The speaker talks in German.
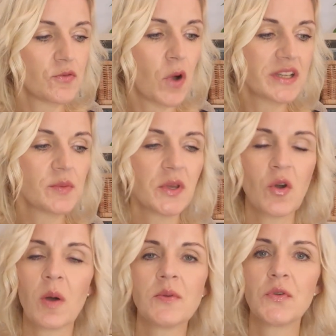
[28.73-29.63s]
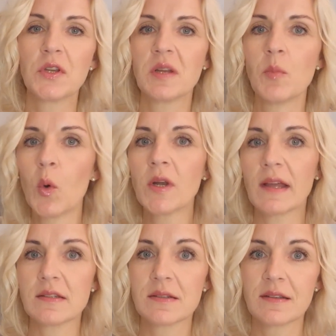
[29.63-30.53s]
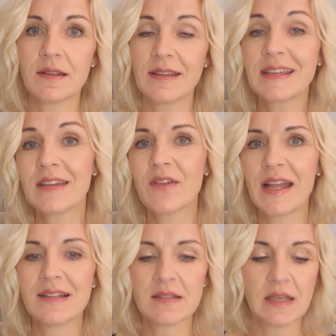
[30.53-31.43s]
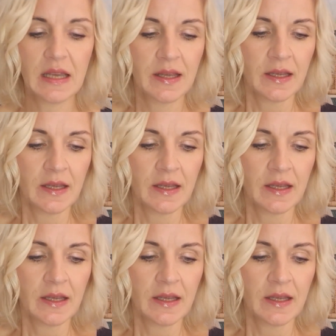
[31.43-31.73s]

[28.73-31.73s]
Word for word: Worte bekommt für den Monat jeweils?